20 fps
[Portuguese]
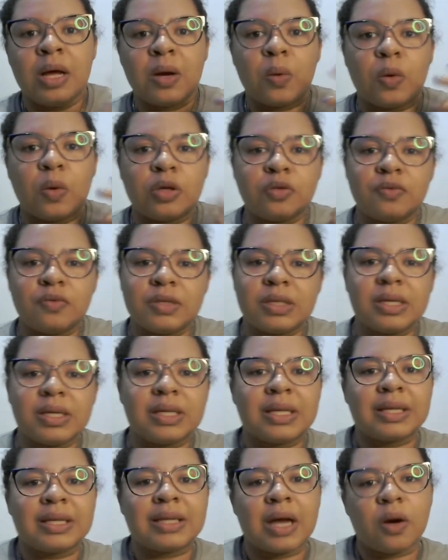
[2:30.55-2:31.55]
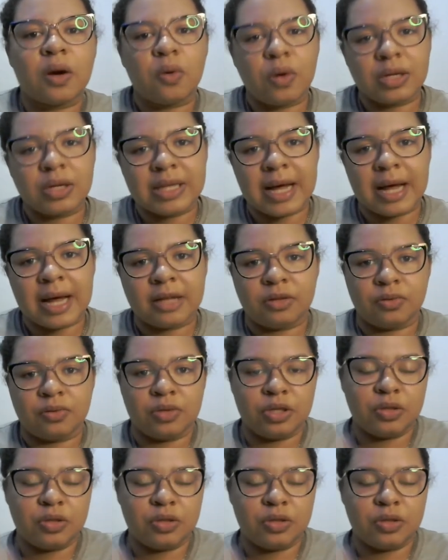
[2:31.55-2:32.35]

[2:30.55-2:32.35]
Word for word: quando você ainda está acordado.